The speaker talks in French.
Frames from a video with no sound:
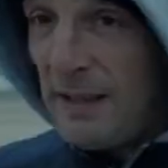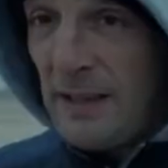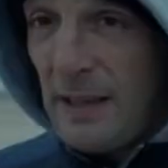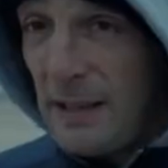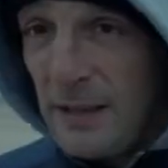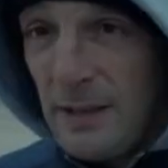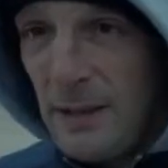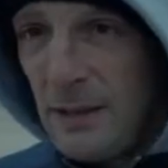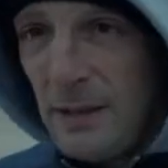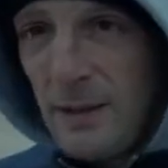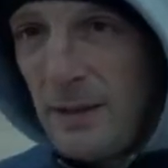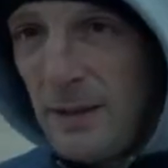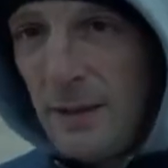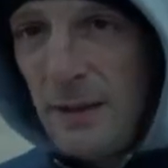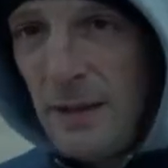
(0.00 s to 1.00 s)
scène, on peut dire
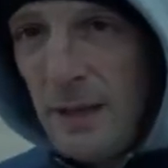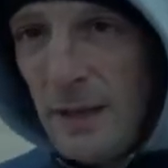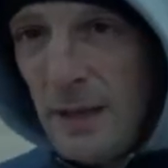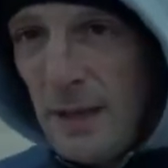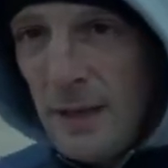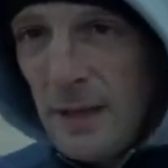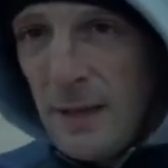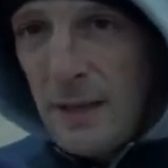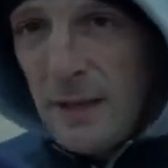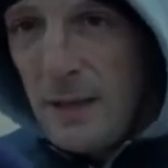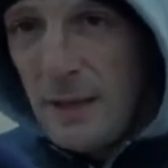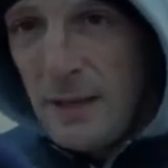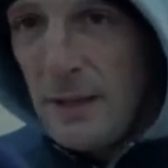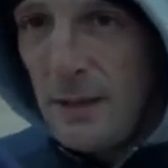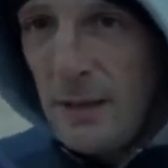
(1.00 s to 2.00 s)
ah tiens là
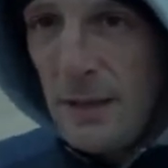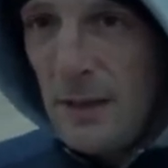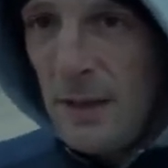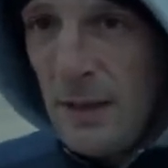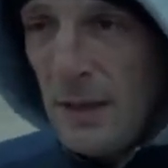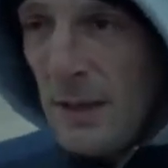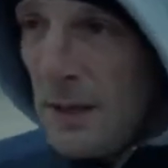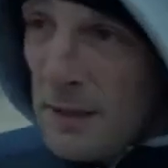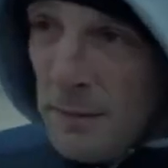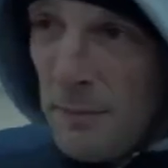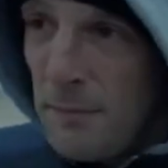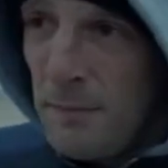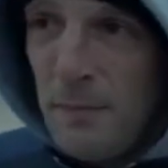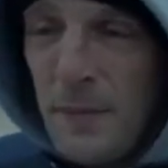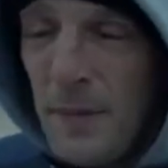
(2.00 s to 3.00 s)
on va vers Rocky.
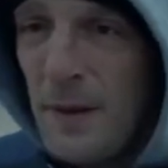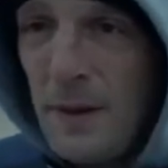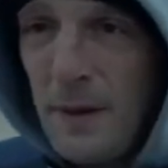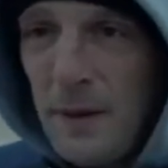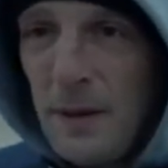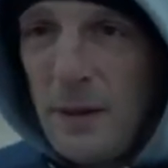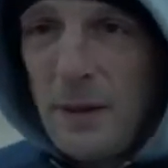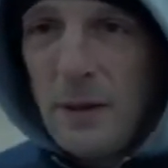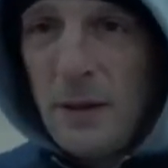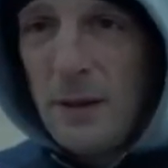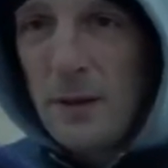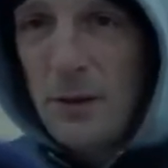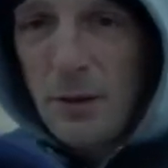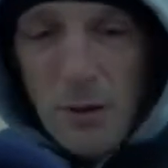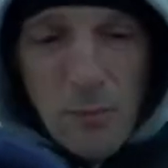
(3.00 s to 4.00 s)
Samuel Jou nous
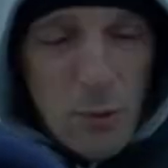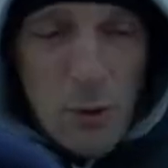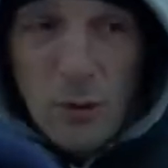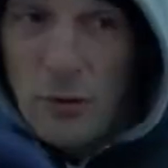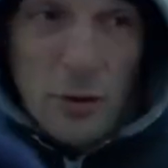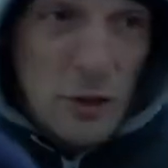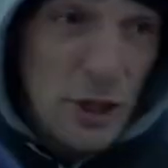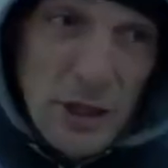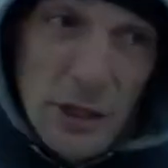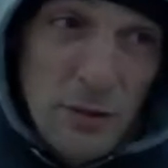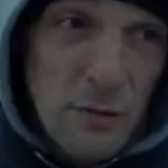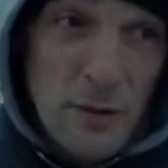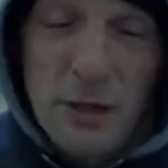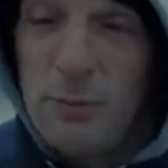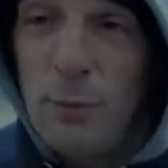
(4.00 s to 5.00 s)
prend totalement à
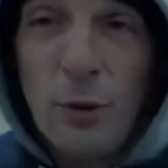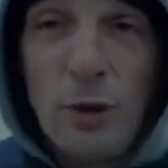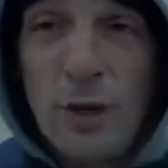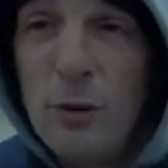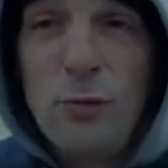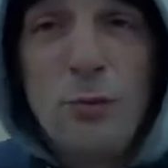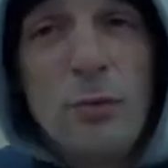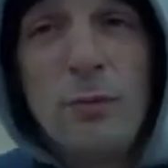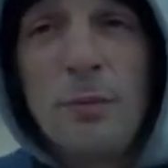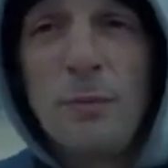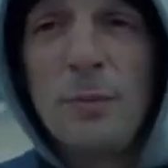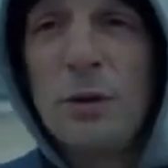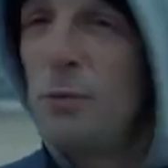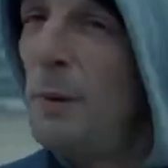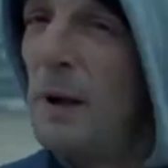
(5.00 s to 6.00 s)
rebrousse-poil, on va dans
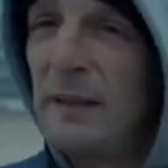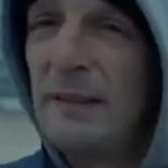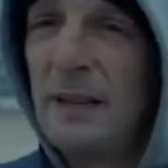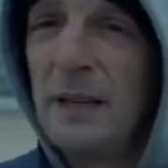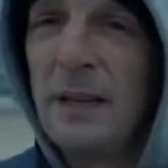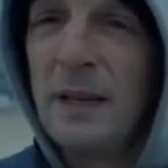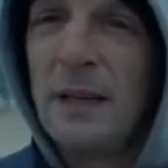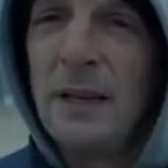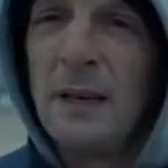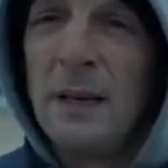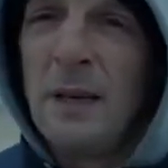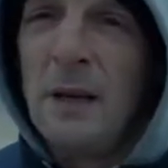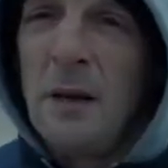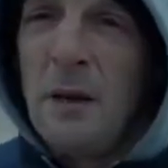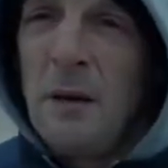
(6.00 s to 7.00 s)
la direction opposée.
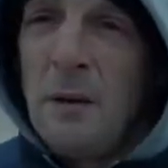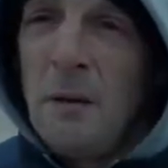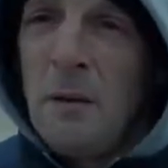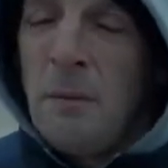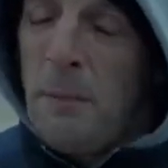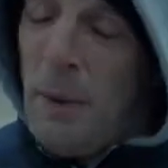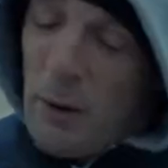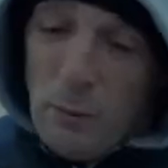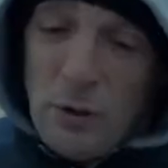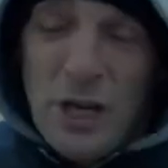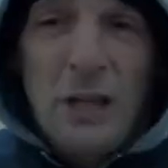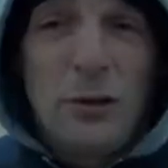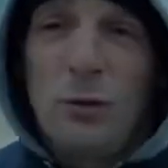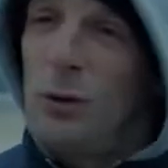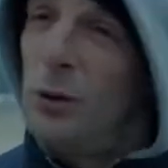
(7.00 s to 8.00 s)
C'est une vraie
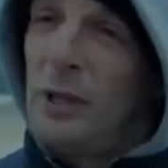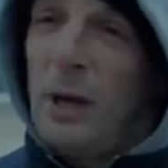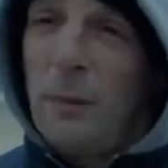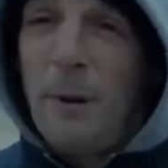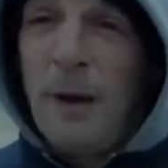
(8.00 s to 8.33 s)
histoire